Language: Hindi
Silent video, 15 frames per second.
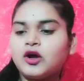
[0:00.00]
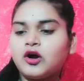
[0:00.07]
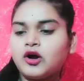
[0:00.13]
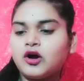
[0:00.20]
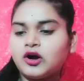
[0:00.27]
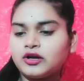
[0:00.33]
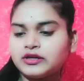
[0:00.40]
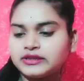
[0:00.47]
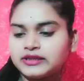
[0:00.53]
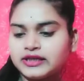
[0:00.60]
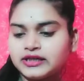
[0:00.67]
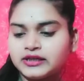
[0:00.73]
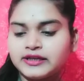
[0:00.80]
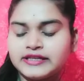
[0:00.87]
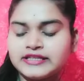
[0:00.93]
और
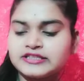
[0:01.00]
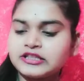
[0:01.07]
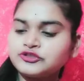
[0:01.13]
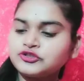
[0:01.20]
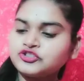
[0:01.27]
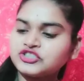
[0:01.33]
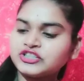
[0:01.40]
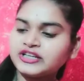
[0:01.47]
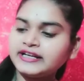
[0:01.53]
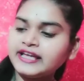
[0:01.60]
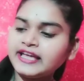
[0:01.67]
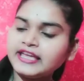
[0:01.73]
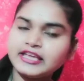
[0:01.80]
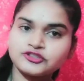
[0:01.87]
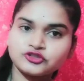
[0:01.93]
इसका जो शेड है
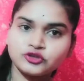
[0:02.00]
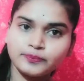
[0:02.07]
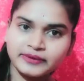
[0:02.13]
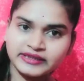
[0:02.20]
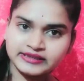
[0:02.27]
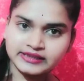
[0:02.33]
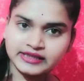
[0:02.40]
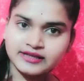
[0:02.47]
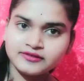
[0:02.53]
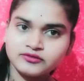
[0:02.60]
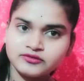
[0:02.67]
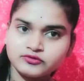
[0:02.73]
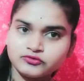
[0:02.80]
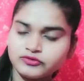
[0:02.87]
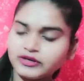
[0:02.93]
115
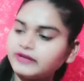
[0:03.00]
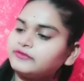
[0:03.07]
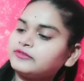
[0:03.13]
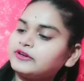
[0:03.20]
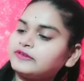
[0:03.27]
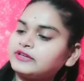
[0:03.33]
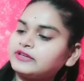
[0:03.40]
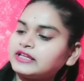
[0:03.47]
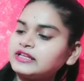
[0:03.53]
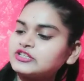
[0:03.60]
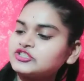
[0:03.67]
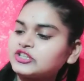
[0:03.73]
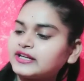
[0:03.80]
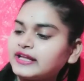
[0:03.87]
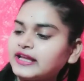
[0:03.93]
115
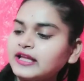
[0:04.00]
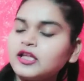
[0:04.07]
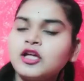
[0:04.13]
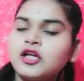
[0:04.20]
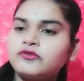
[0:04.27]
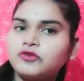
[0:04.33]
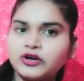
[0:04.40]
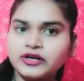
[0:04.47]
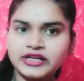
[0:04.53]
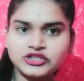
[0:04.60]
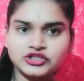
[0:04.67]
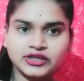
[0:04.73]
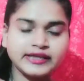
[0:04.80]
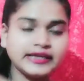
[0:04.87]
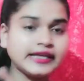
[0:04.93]
शेड है
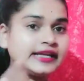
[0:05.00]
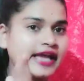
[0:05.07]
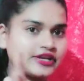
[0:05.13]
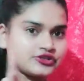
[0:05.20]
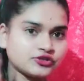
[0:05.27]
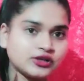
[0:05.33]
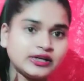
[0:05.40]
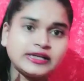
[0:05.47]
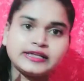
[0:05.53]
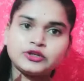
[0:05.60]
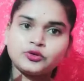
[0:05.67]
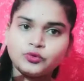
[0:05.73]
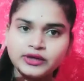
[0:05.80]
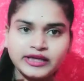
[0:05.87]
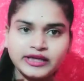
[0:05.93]
फाउंडेशन है ये नेचुरल
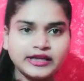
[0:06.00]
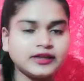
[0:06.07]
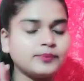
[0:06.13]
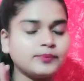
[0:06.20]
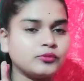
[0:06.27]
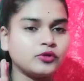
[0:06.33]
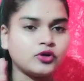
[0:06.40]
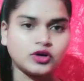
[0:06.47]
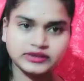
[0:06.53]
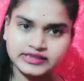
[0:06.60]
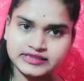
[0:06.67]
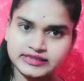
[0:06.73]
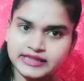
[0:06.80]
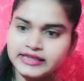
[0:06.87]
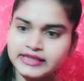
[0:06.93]
टोन के लिए बहुत ही
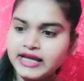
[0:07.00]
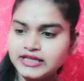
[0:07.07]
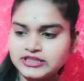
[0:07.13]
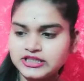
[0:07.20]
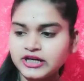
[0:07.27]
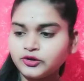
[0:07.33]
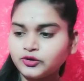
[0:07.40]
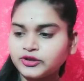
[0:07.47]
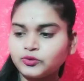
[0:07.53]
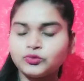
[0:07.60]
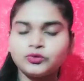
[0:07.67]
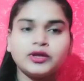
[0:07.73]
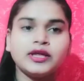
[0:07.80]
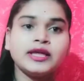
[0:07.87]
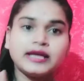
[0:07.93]
ज़्यादा अच्छा
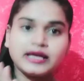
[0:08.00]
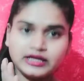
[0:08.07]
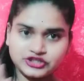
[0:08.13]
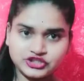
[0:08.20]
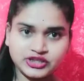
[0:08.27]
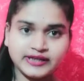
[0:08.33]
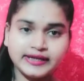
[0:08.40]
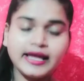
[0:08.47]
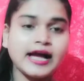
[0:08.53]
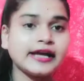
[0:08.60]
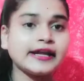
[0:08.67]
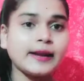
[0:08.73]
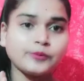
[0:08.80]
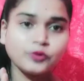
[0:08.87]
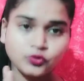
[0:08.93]
टोन शेड है अगर
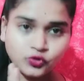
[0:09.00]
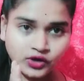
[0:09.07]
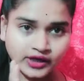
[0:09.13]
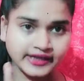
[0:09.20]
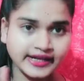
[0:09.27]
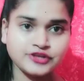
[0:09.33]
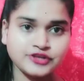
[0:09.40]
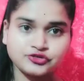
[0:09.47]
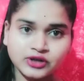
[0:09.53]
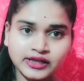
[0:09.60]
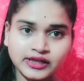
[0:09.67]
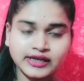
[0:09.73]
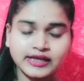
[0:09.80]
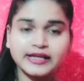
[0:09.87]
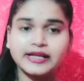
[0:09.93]
आप लोगों का नेचुरल
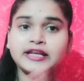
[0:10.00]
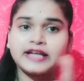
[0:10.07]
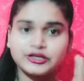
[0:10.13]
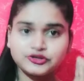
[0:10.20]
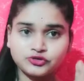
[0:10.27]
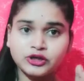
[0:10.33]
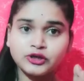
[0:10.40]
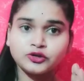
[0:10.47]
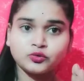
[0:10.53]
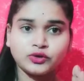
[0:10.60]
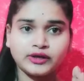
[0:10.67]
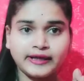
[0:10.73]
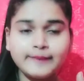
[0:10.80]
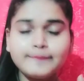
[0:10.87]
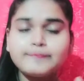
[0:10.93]
कलर है नेचुरल टोन
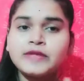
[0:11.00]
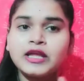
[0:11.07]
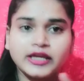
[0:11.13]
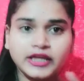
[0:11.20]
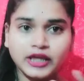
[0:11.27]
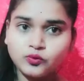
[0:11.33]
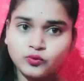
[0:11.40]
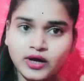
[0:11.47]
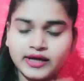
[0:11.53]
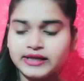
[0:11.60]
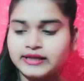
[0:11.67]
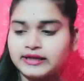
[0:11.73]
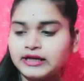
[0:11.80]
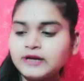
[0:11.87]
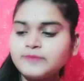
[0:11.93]
है गेहुआ कलर
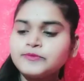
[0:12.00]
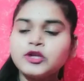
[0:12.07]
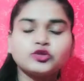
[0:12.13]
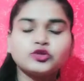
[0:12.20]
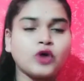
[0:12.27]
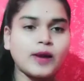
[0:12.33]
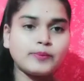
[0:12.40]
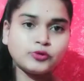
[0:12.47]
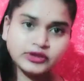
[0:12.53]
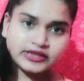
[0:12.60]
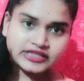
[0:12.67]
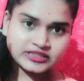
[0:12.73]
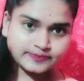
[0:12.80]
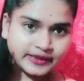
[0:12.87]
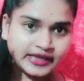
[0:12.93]
का तो आप लोग इस
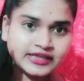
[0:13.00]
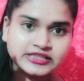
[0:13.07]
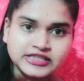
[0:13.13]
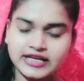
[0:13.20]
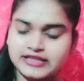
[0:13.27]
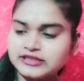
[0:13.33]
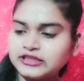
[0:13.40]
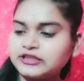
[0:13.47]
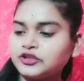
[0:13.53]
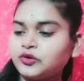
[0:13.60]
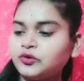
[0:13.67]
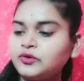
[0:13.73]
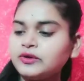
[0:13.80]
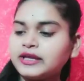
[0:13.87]
पर जा सकते हो